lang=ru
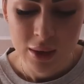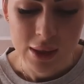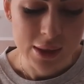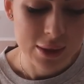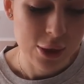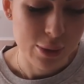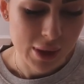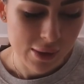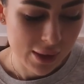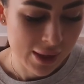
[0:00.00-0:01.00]
Я не знаю,
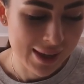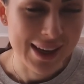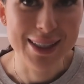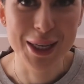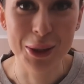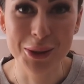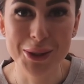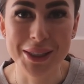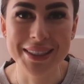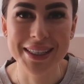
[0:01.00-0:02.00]
правильно ли я делаю,
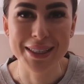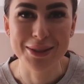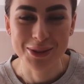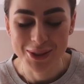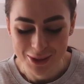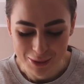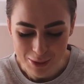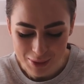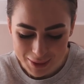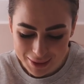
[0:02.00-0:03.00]
что рассказываю, что мне
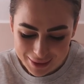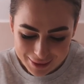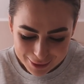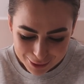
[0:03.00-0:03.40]
приснилось,